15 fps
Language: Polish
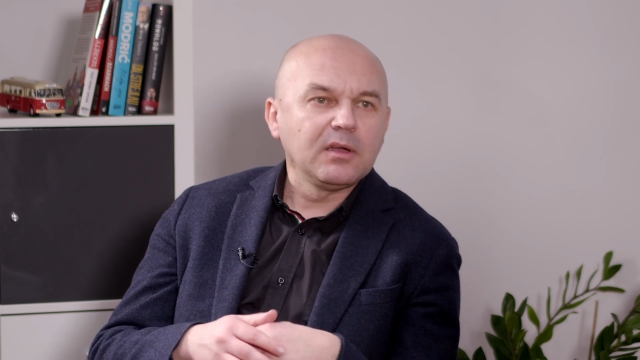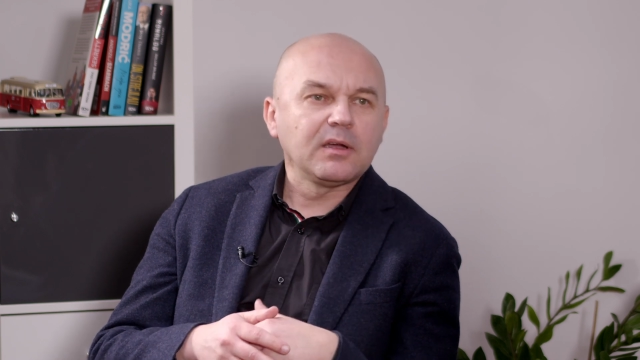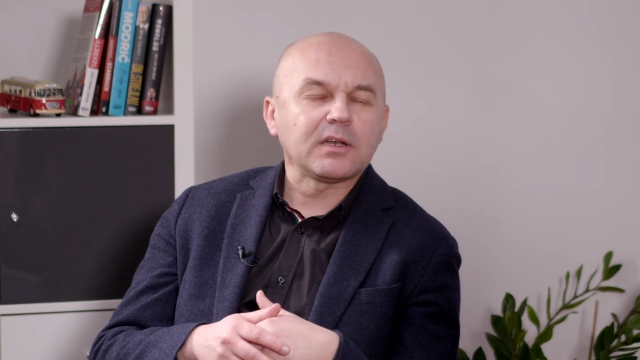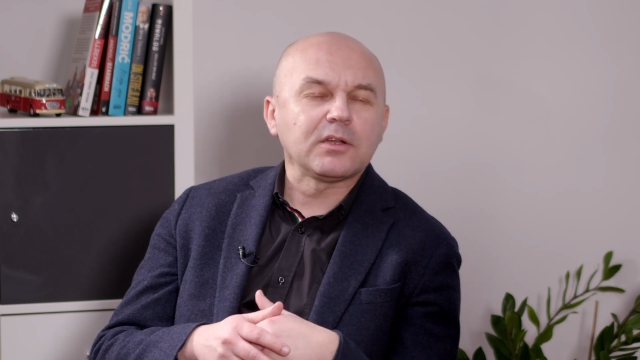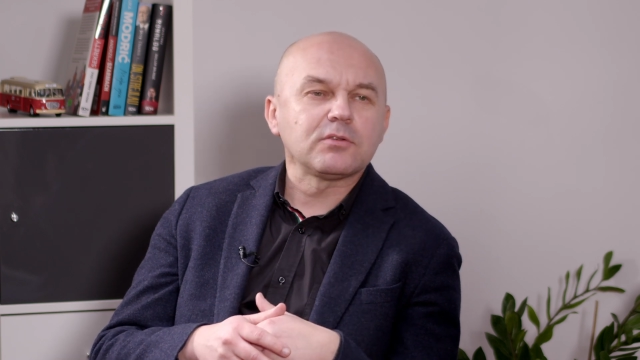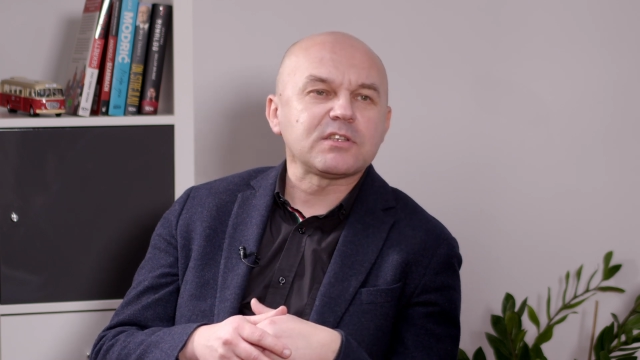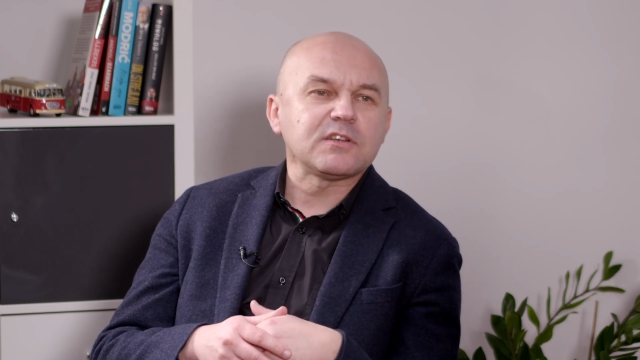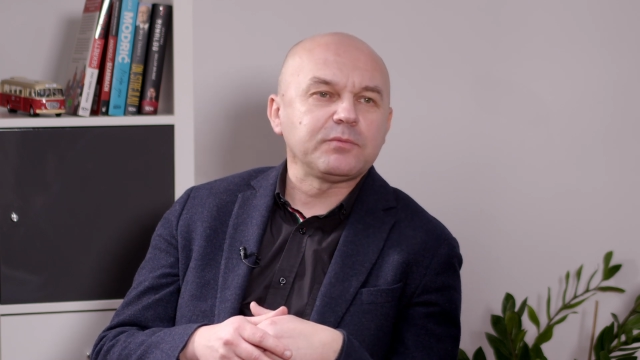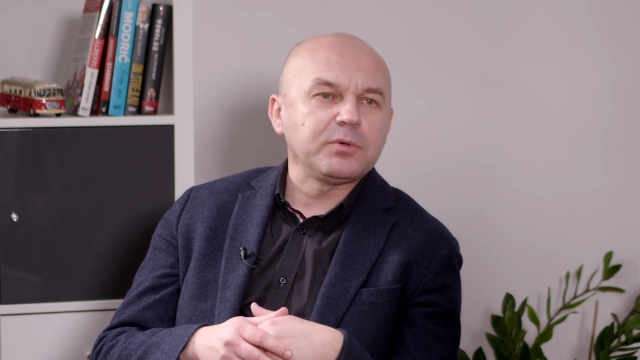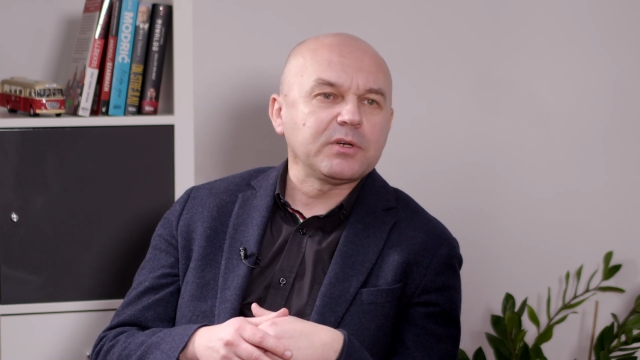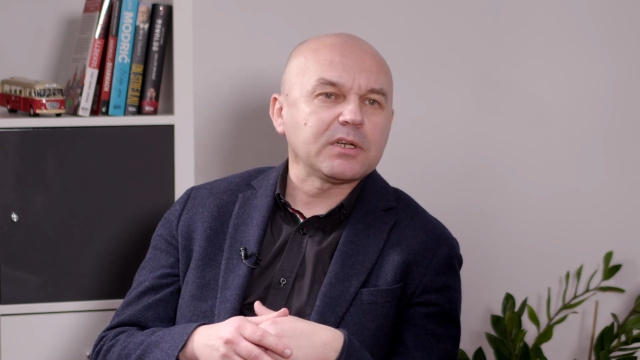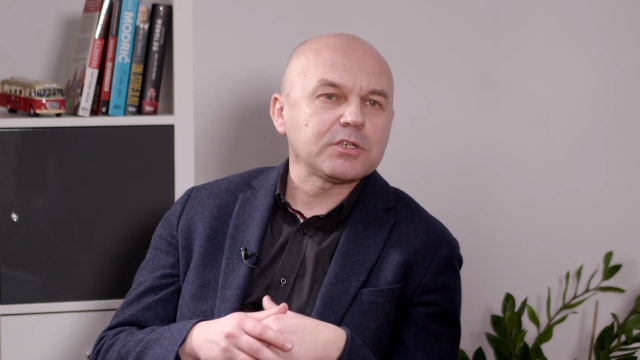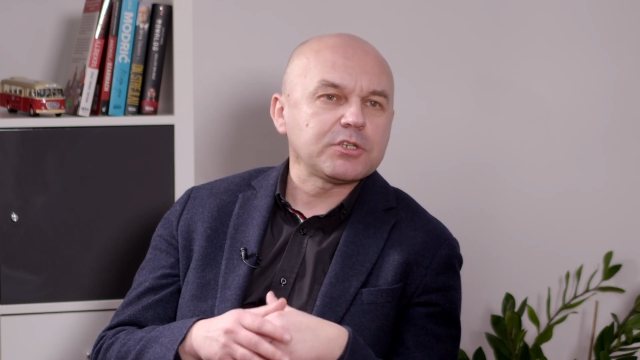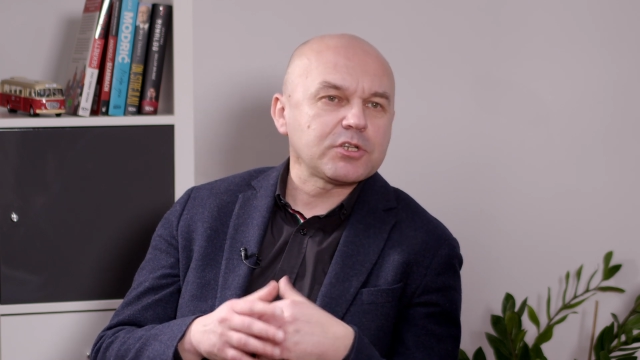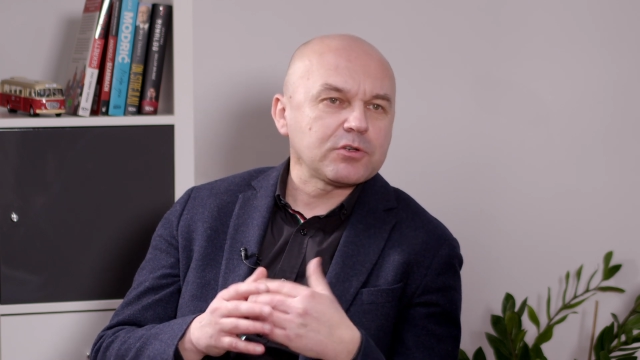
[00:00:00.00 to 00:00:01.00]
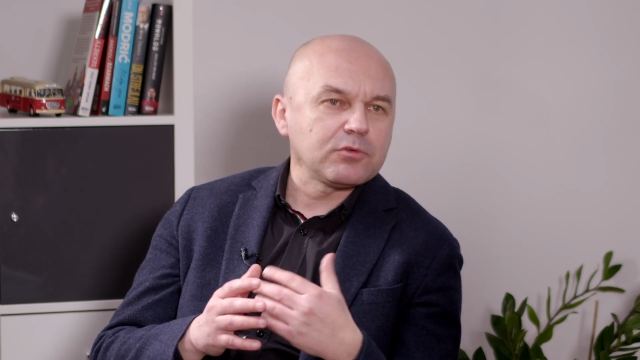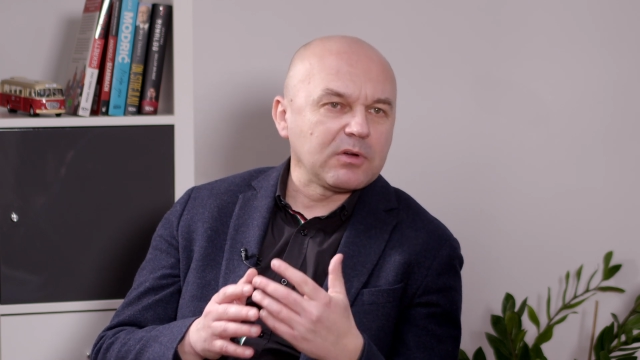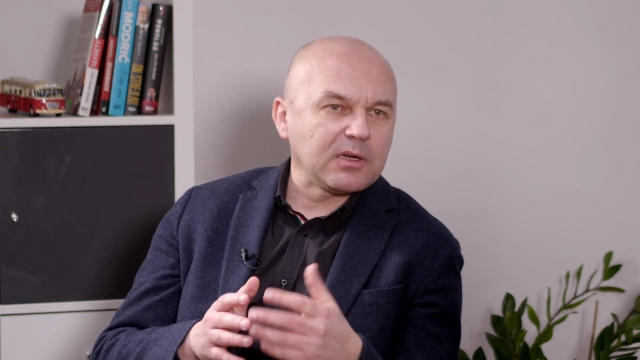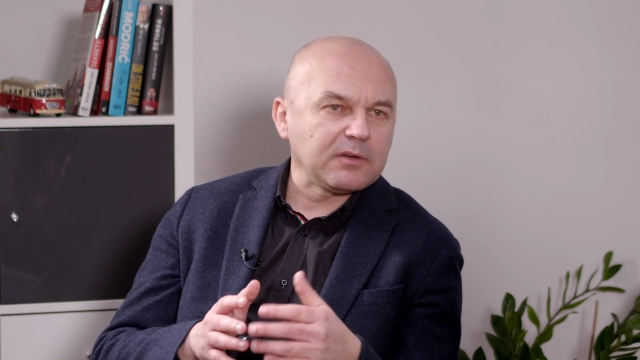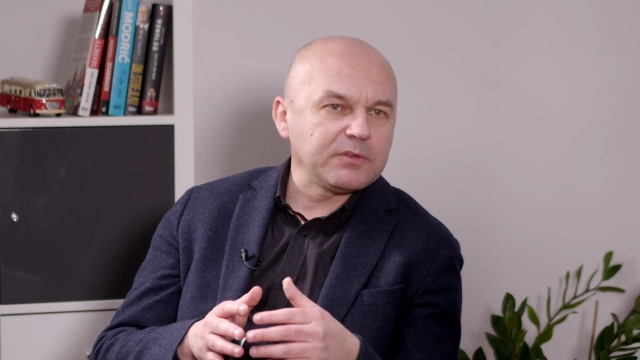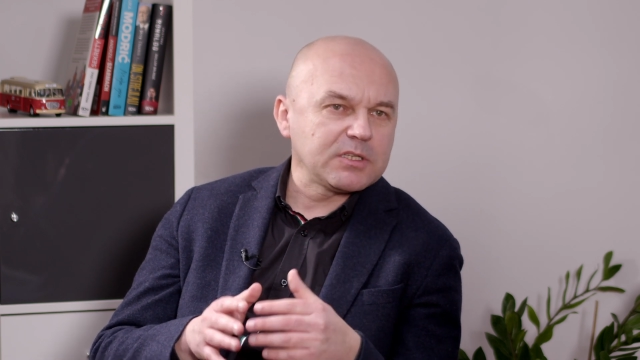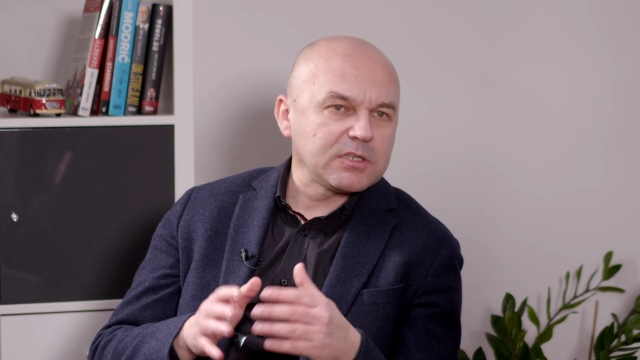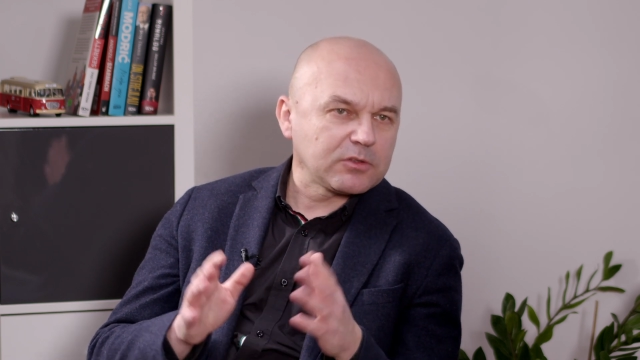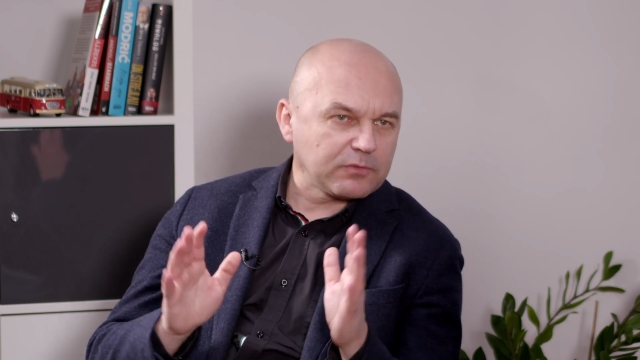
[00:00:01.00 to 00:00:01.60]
grająca w pucharach się czołgała w lidze,